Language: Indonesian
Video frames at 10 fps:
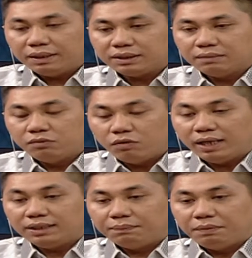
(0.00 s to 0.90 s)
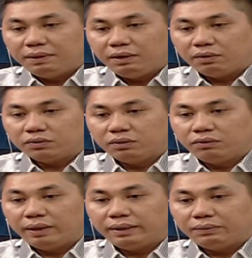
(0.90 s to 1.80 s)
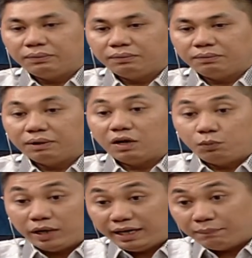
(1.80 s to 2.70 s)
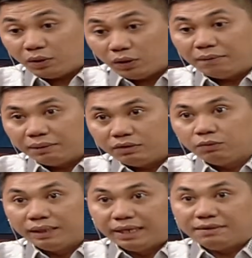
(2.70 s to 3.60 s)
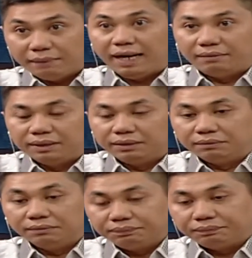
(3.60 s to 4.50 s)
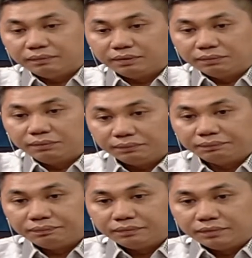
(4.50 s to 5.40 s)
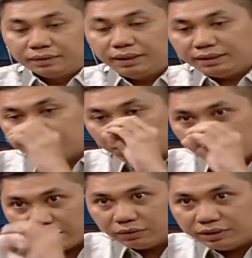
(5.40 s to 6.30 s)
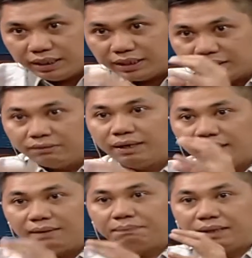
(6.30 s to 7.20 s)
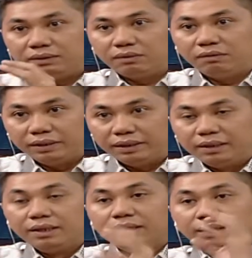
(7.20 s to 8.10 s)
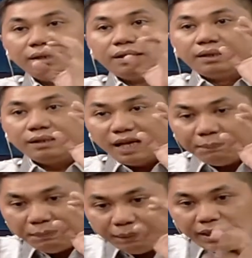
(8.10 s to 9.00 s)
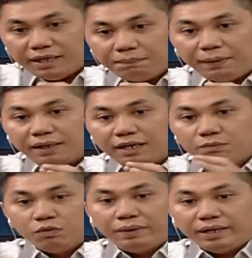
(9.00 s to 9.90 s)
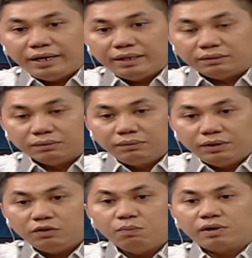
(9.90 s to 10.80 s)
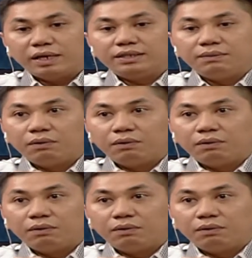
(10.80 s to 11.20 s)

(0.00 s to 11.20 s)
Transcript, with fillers: semuanya pemilih 02 itu walaupun ada yang menolak begitu menerimalah begitu. Tuh. Jadi simbol rekonsiliasi itu adalah Pak Jokowi. Hmm. Tetapi PDIP dan Ibu Mega itu itu bukan simbol